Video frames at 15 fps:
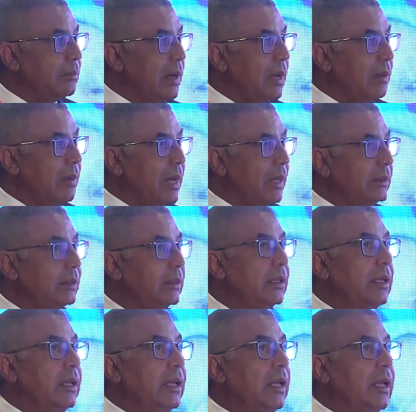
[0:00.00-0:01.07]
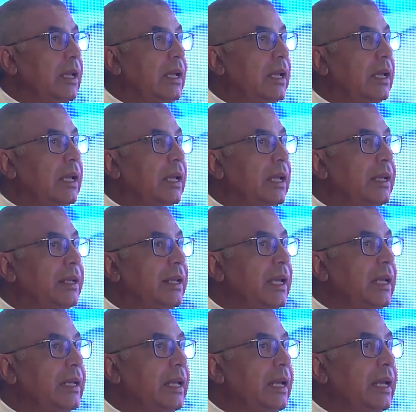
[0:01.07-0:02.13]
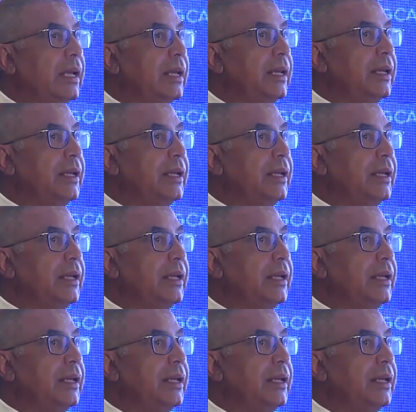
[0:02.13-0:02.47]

مع بعض آه، ان احنا